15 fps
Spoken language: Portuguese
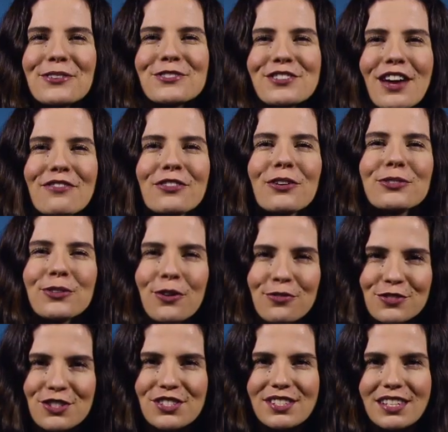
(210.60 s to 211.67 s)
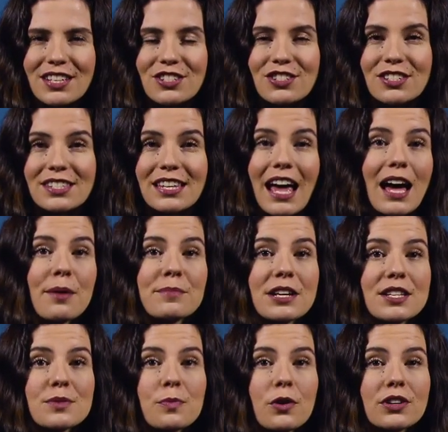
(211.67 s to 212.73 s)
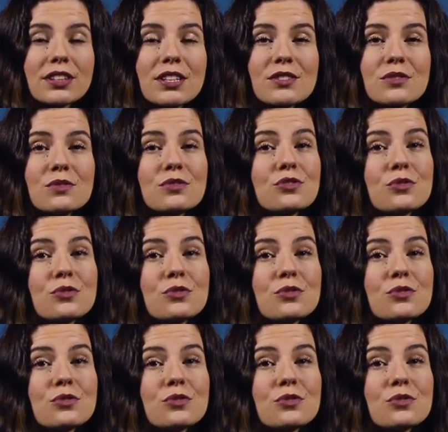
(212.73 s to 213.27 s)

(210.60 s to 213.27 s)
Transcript: O chefe Rodolfo de Sanches abre as portas do